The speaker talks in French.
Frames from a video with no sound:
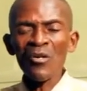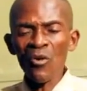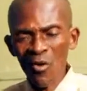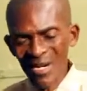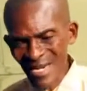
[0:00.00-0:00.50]

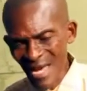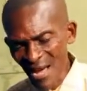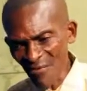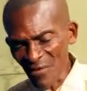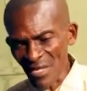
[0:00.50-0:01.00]

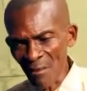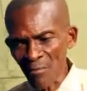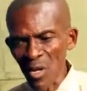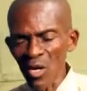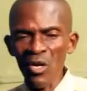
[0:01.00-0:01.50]
conclaves
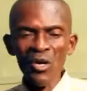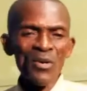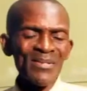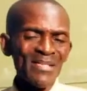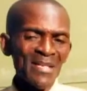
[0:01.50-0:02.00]

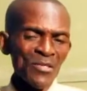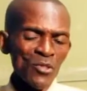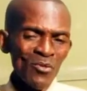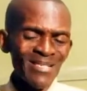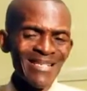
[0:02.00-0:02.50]
d'abord, ce
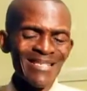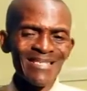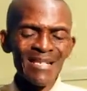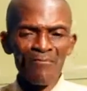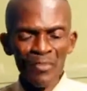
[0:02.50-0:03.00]
sont des
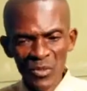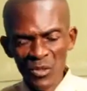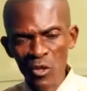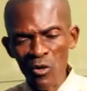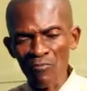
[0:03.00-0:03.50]

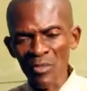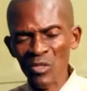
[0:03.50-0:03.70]
symposiums,